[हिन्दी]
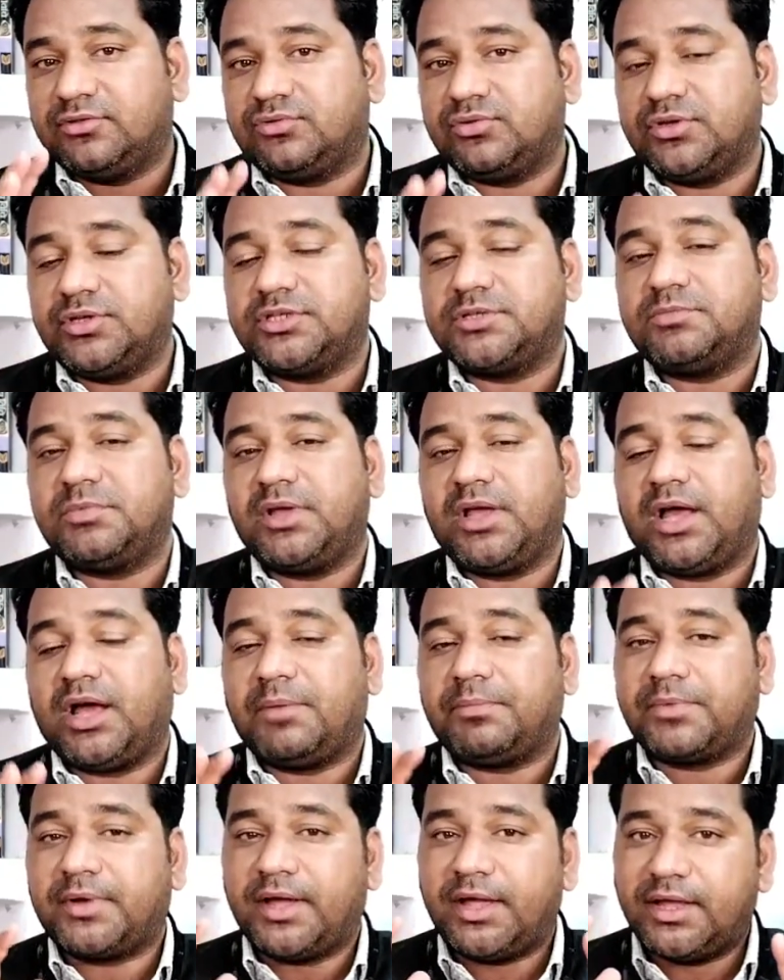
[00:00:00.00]
तो इसमें
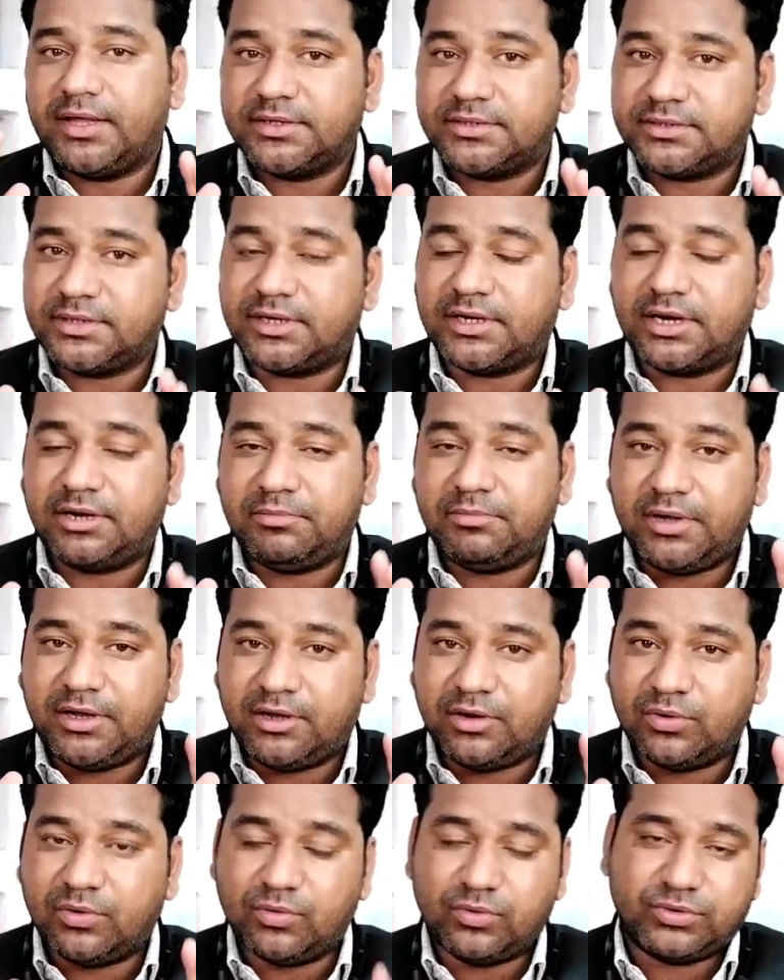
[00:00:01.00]
आपका
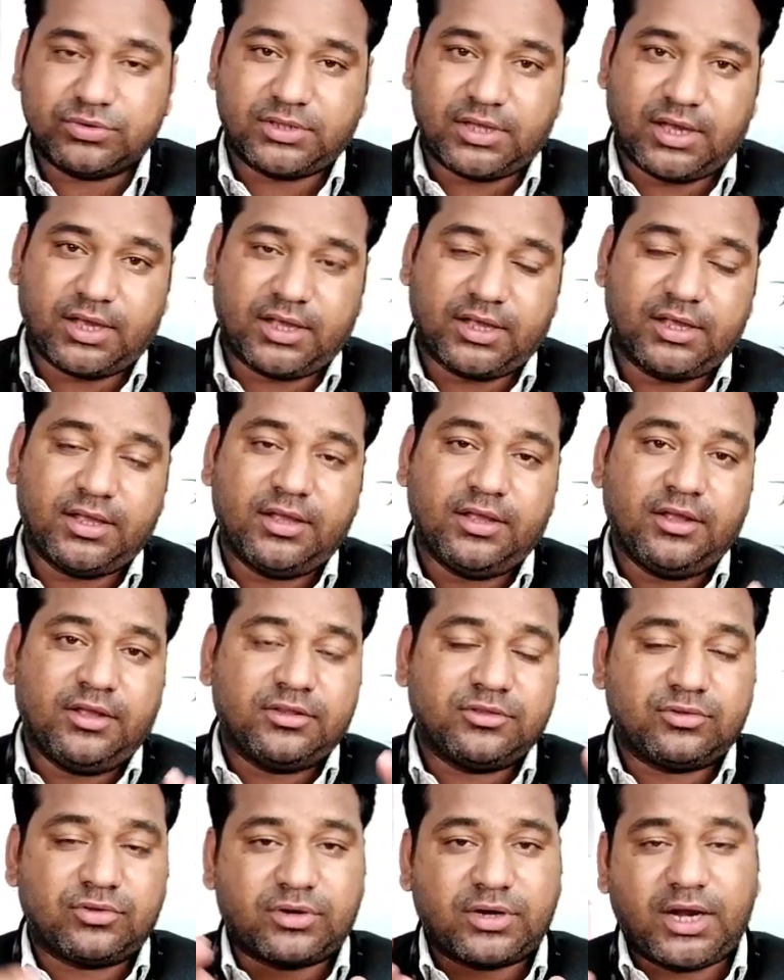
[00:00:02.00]
सेटलमेंट होता है
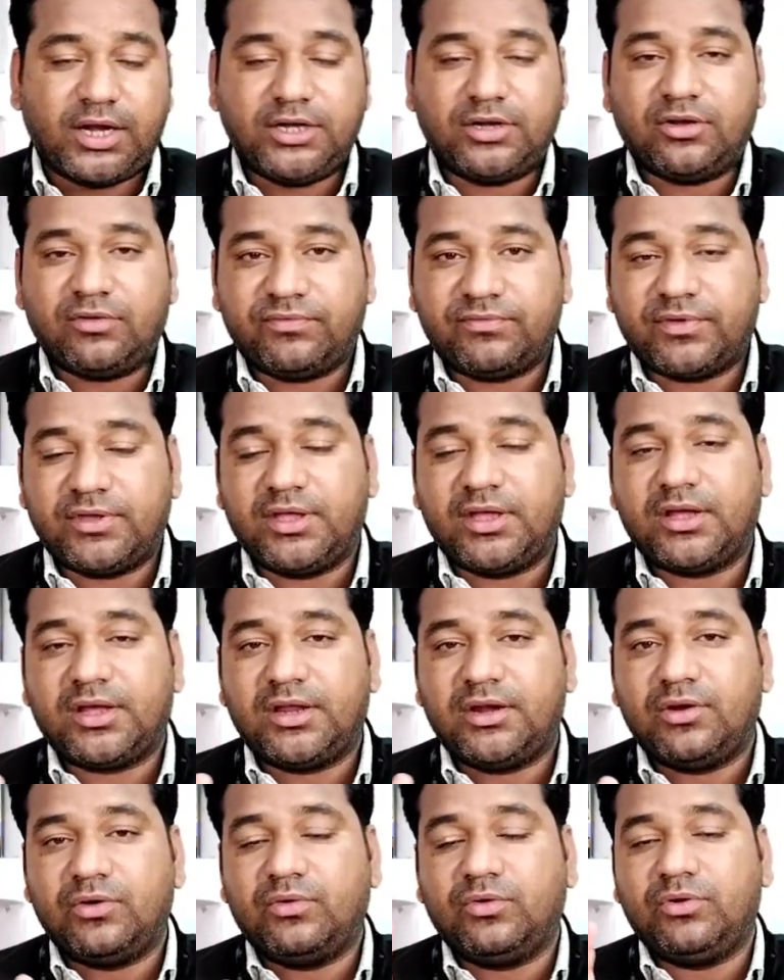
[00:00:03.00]
तो राइट ऑफ किए
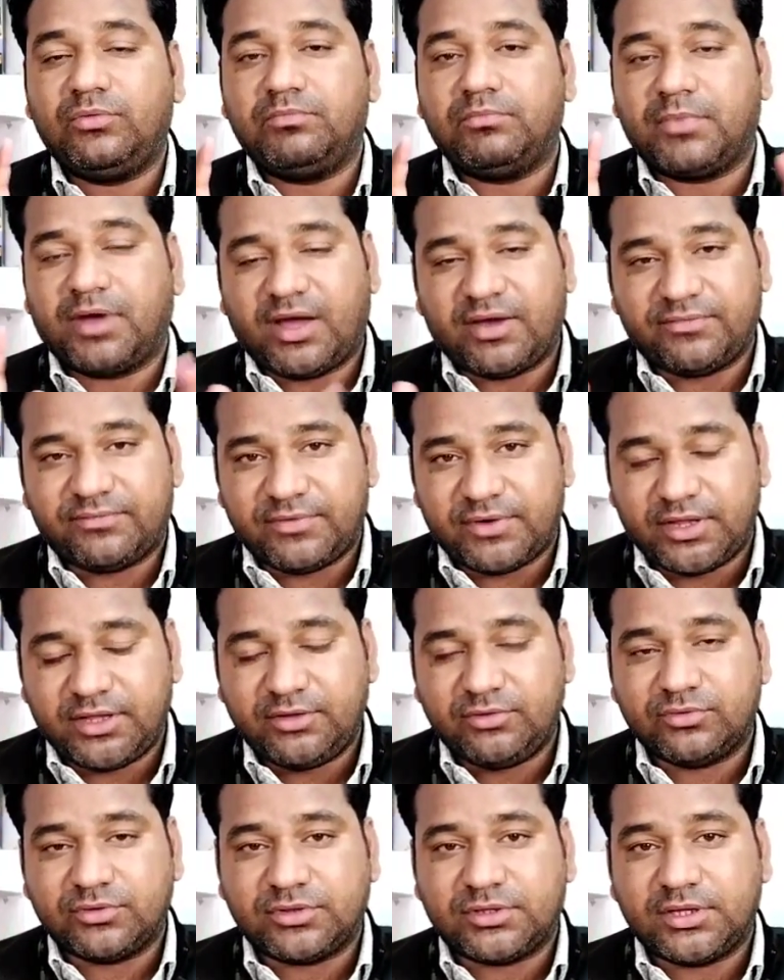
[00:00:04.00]
गए लोन माफ़
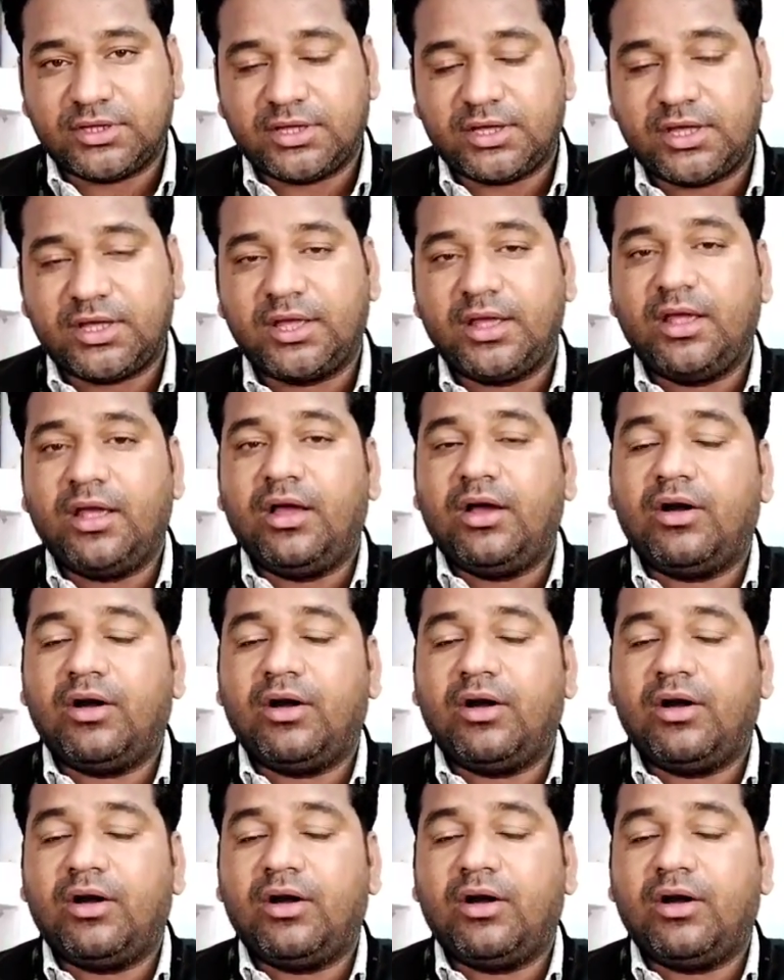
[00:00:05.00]
नहीं होते हैं